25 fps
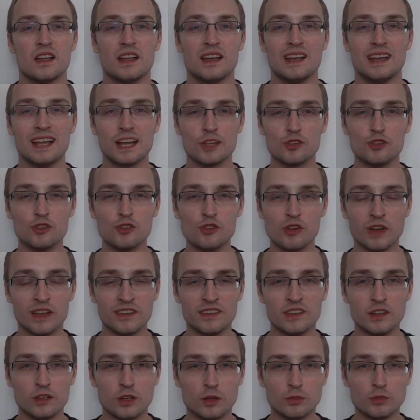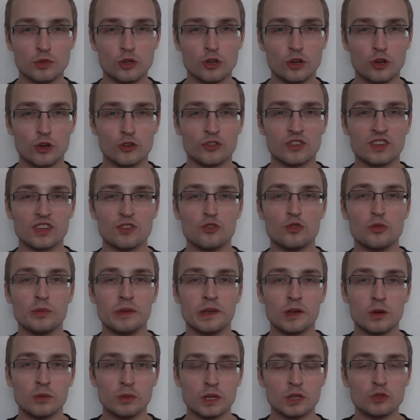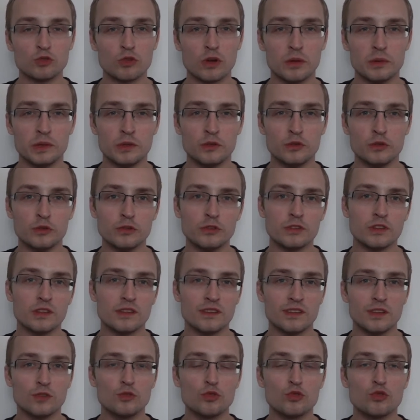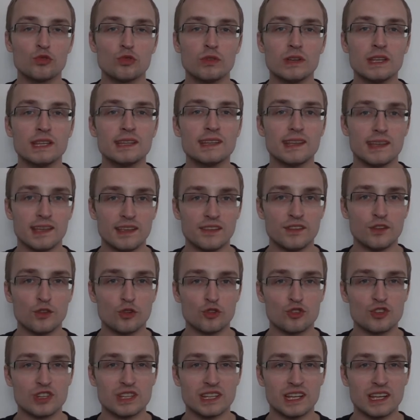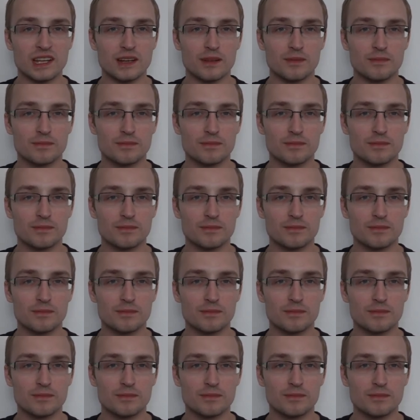L'actu du Racing Club de Lens résumé en moins de 3 minutes, c'est tout de suite et c'est dans JTL.